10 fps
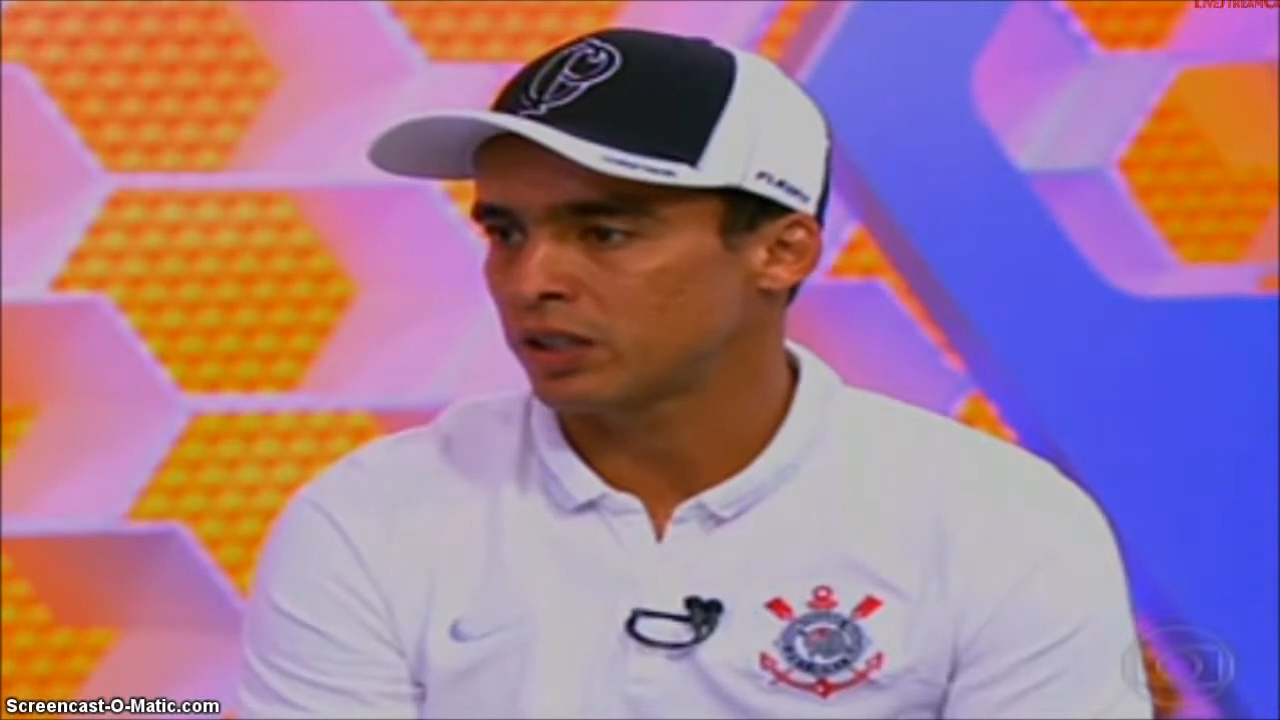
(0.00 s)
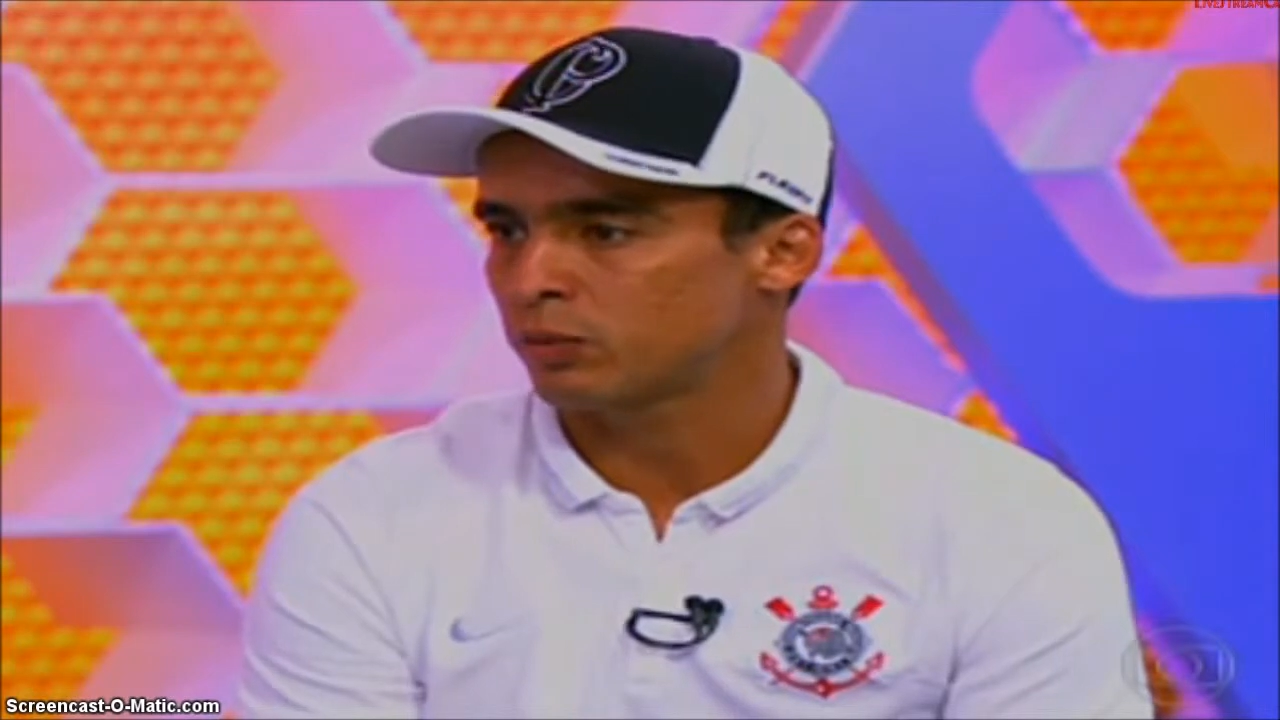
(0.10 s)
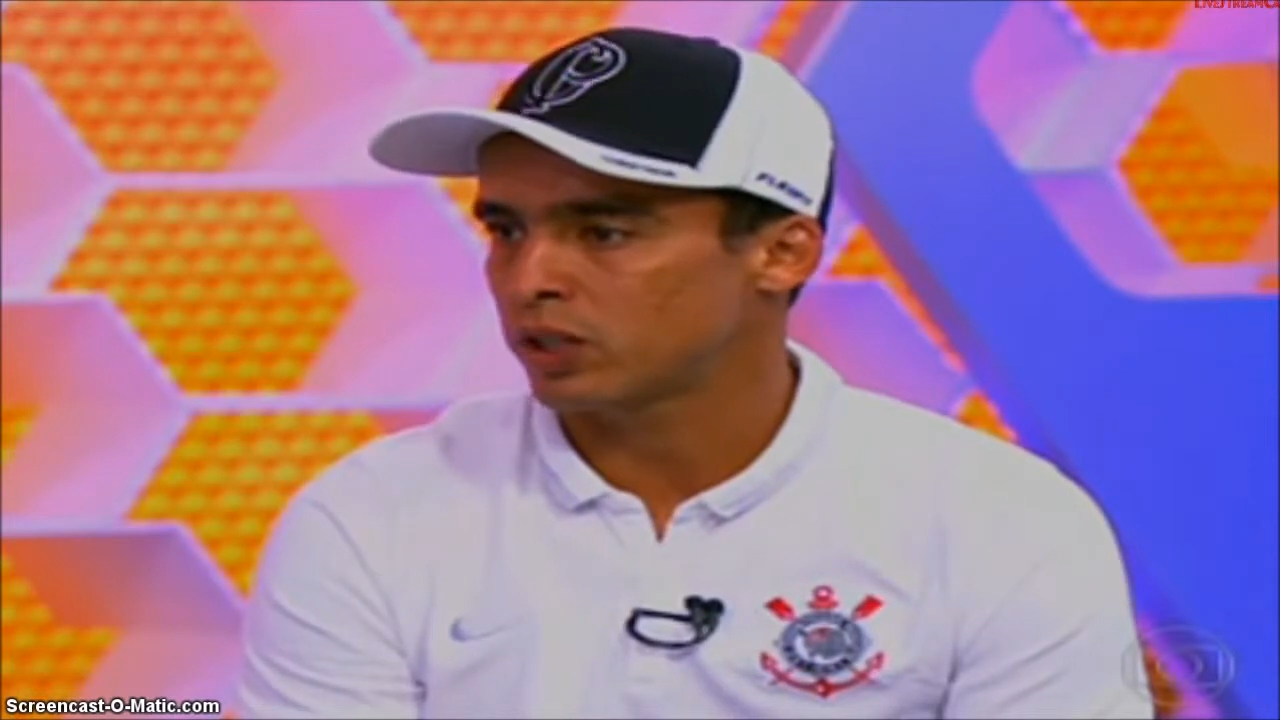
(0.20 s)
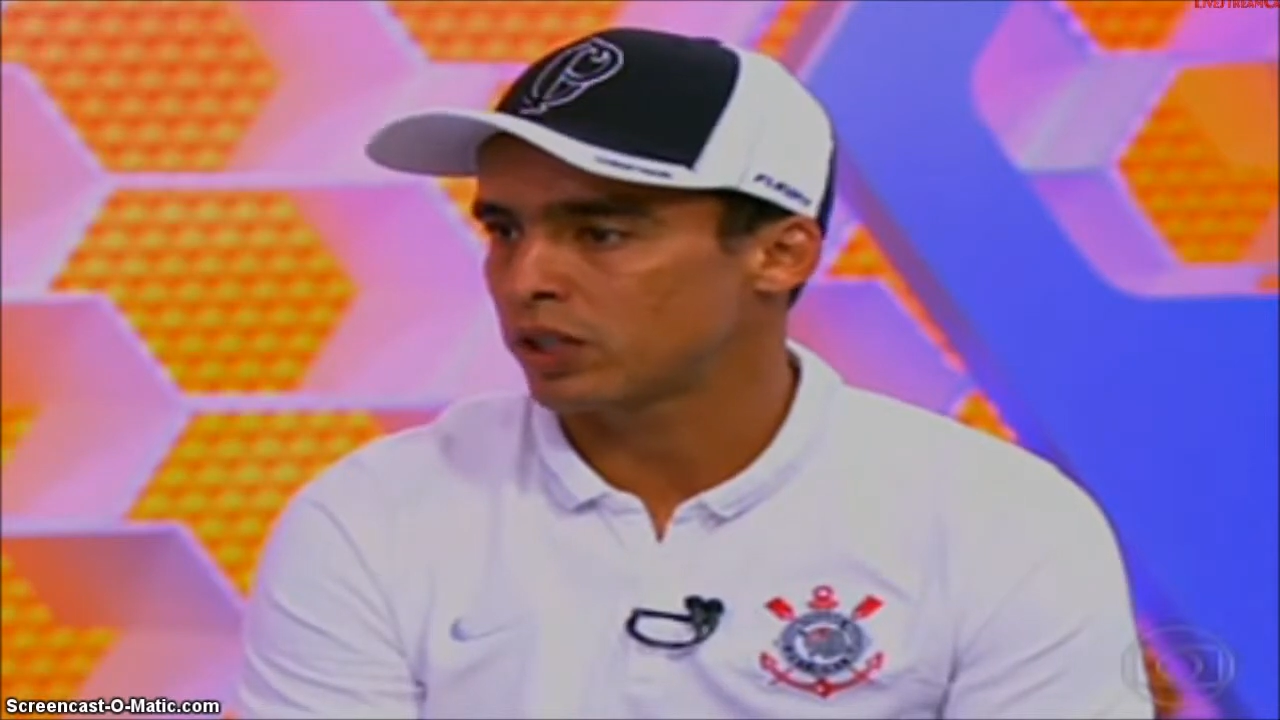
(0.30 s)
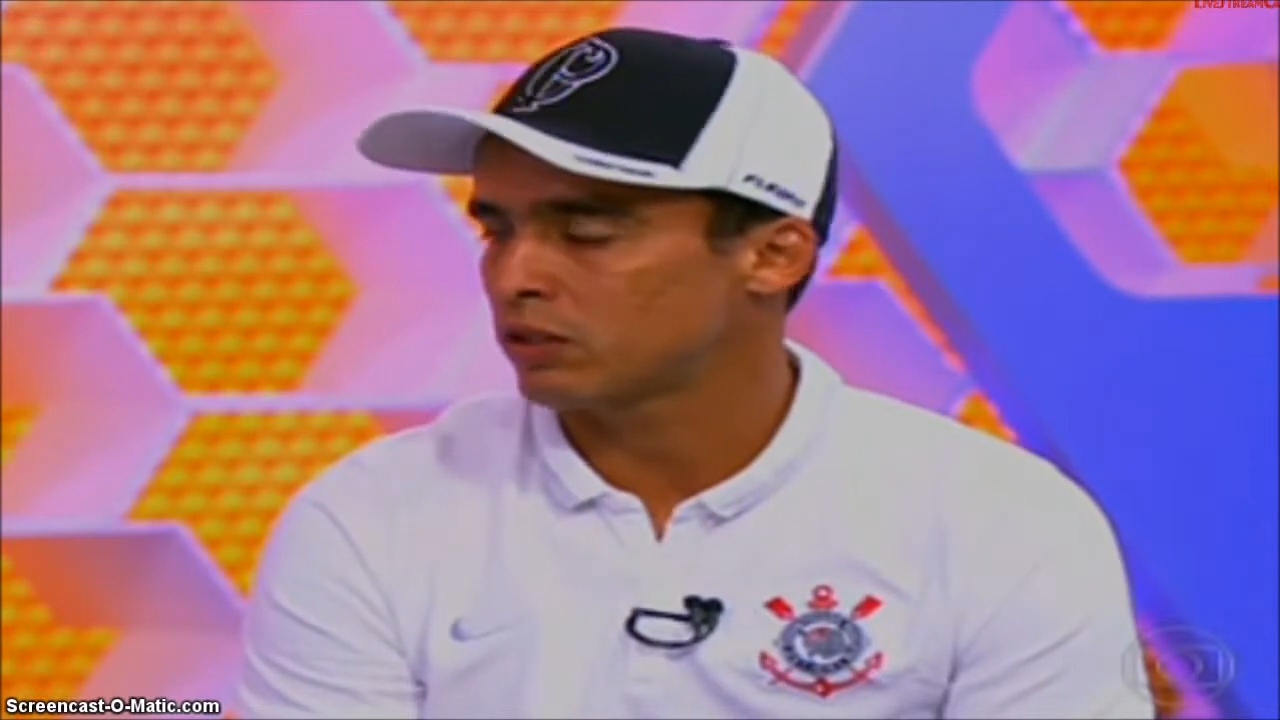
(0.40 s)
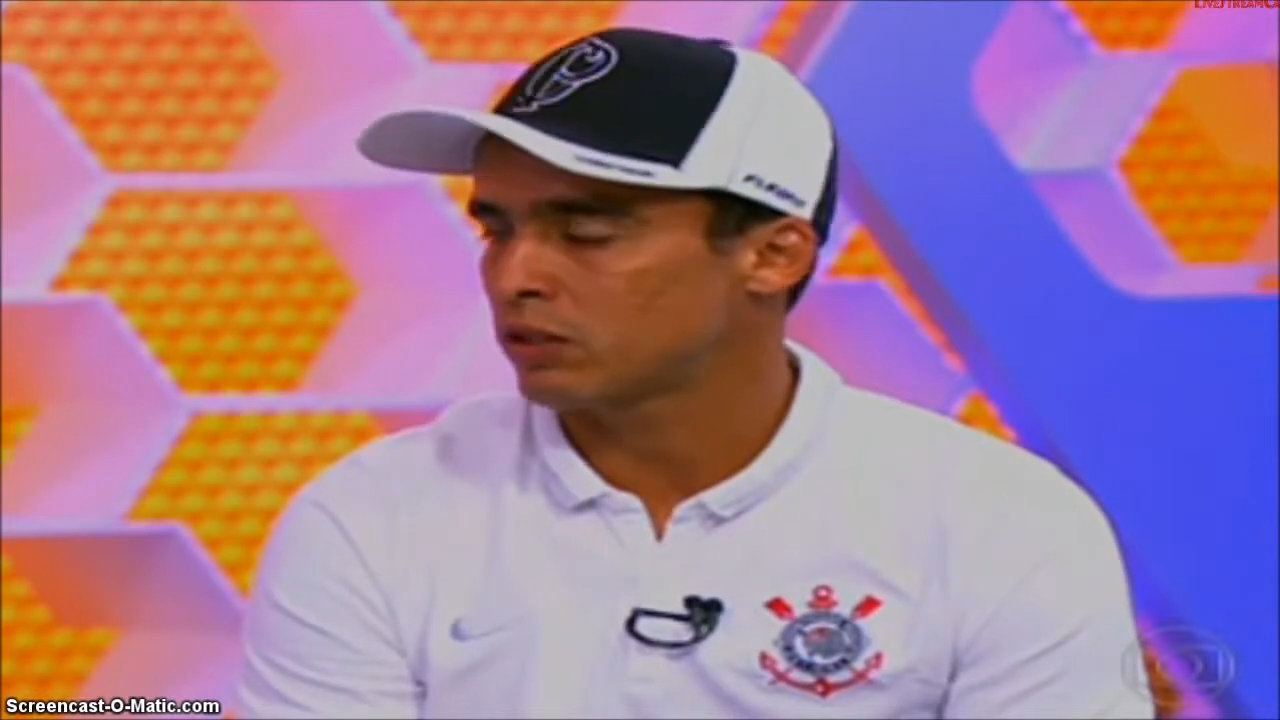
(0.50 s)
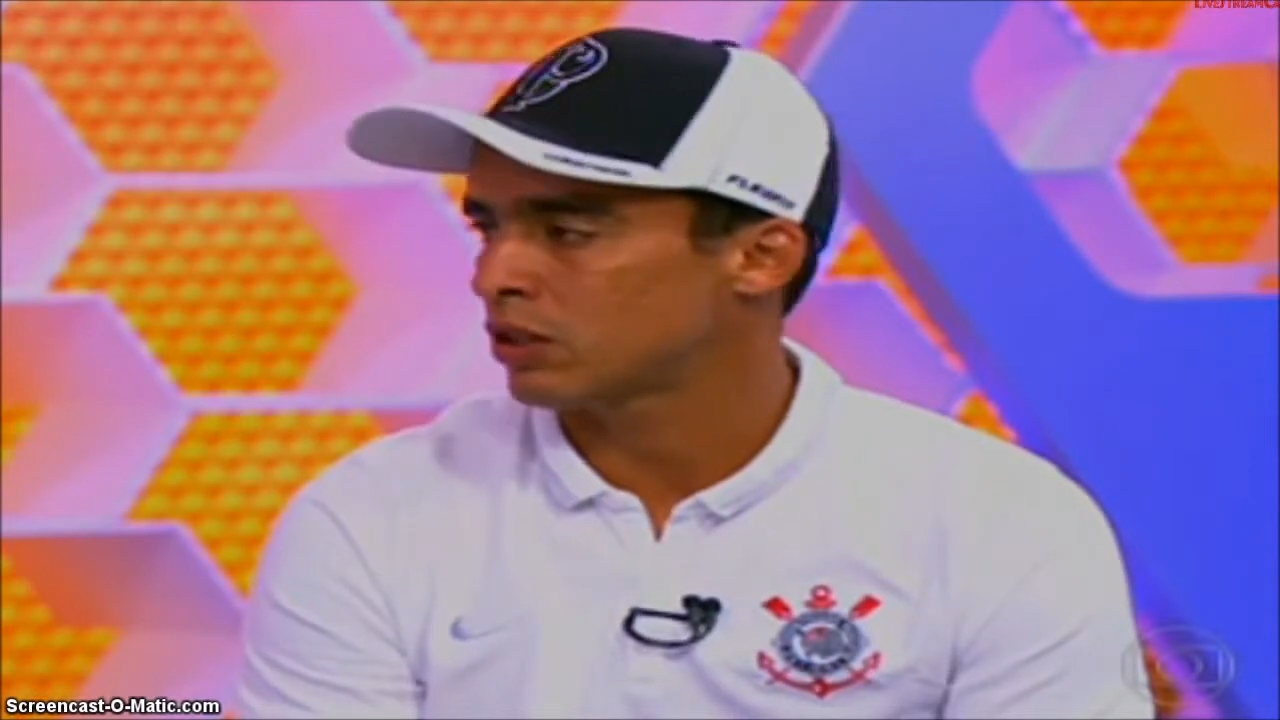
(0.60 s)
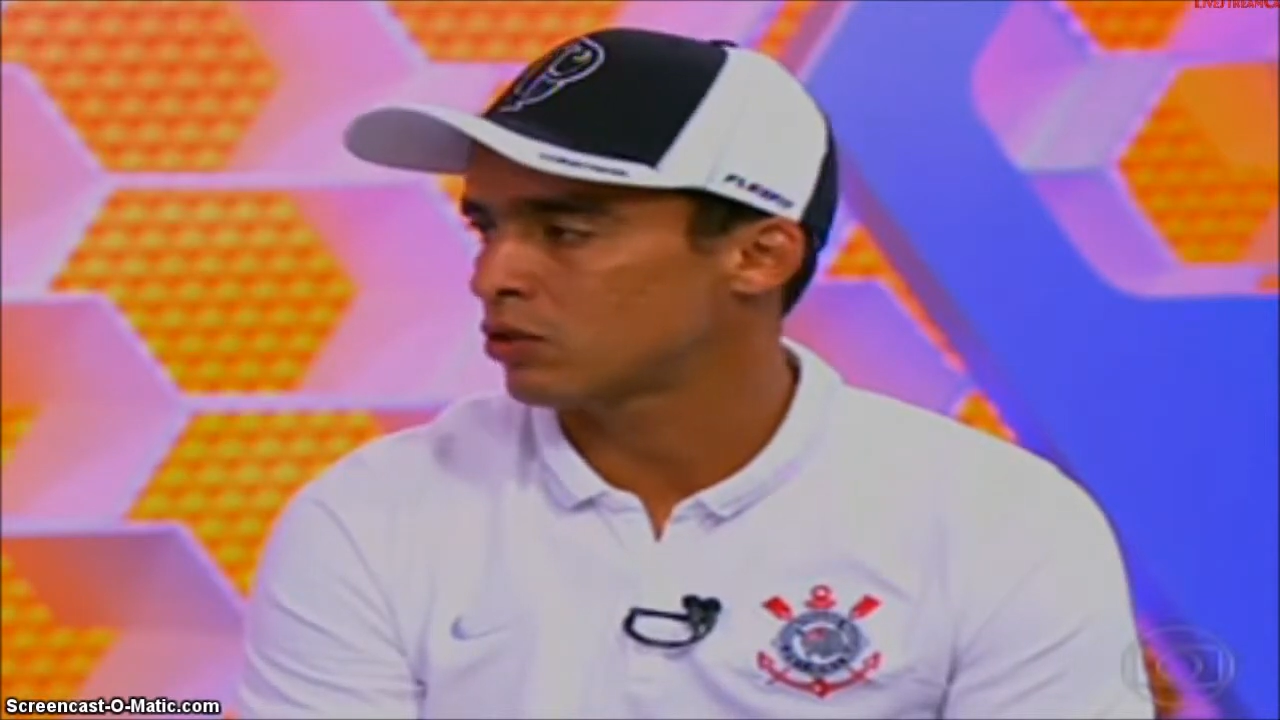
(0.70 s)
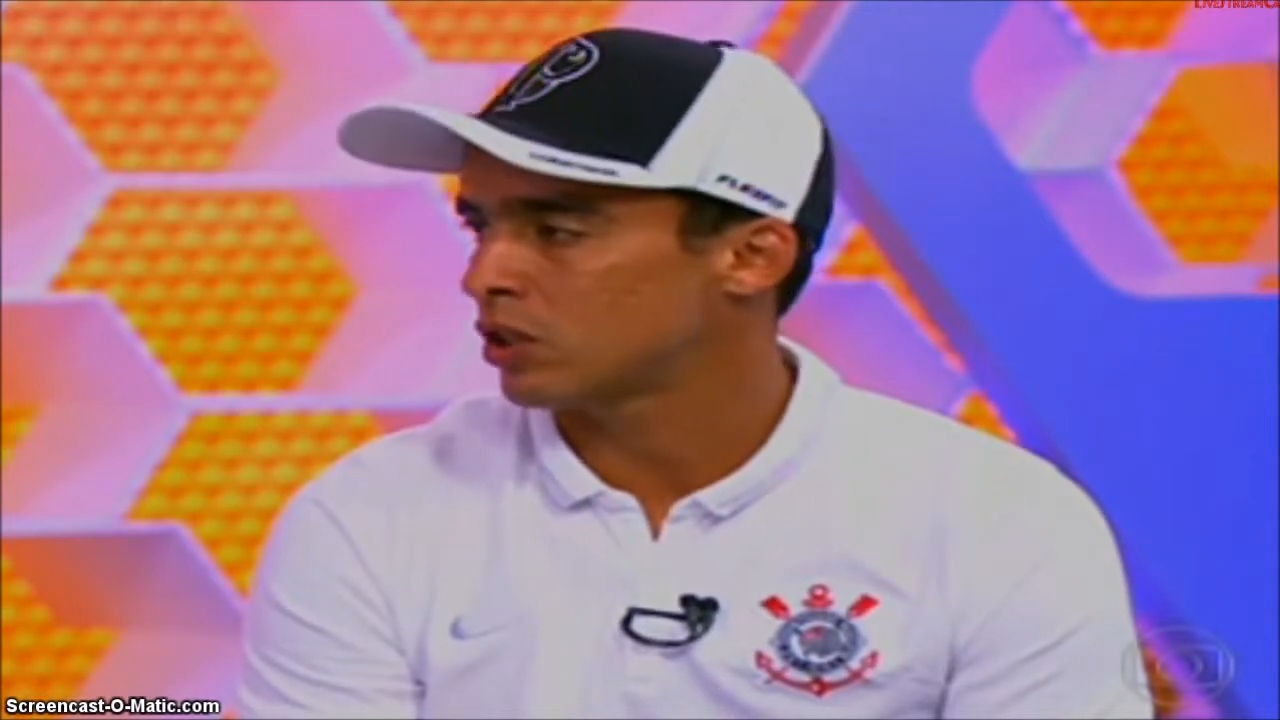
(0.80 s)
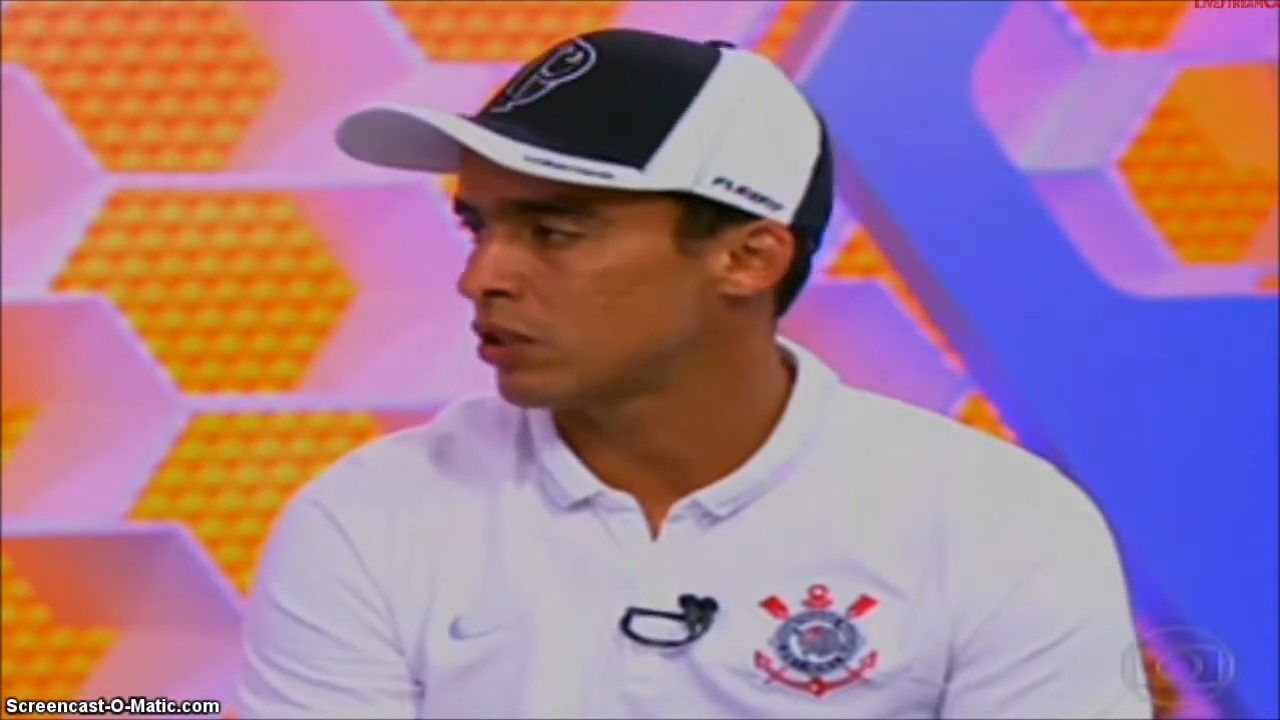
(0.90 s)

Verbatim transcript: da pré-temporada nos